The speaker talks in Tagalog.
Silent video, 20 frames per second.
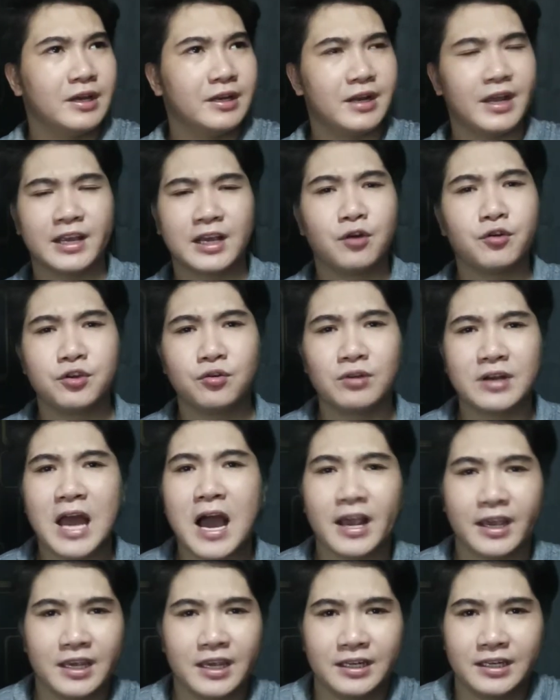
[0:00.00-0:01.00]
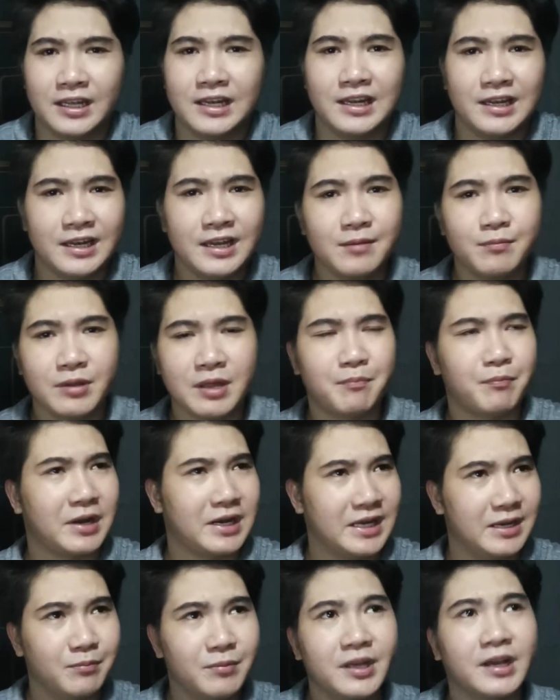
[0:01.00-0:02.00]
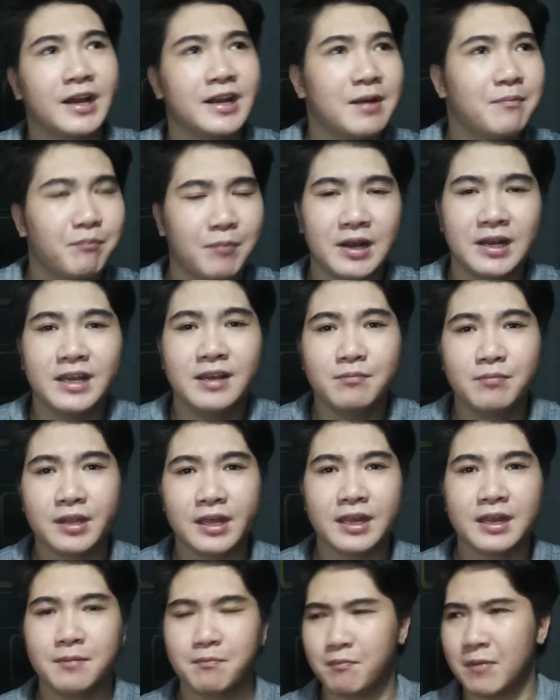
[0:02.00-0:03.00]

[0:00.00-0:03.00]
na ikaw yung laging nililibre, palibre ka ng palibre,